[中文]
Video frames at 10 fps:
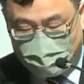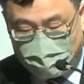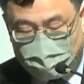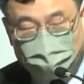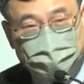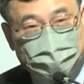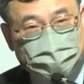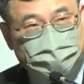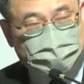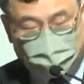然后那个
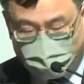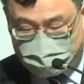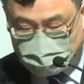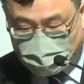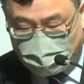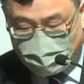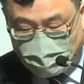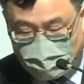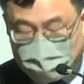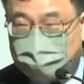警察威胁说。
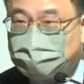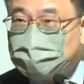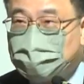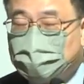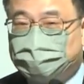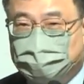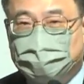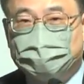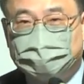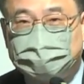你这样个决
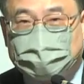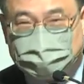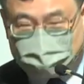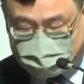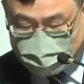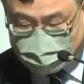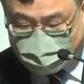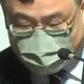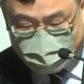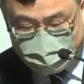定会影响你家三
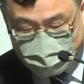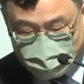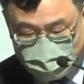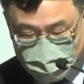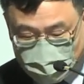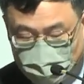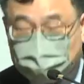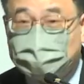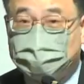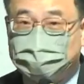代。
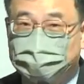那这位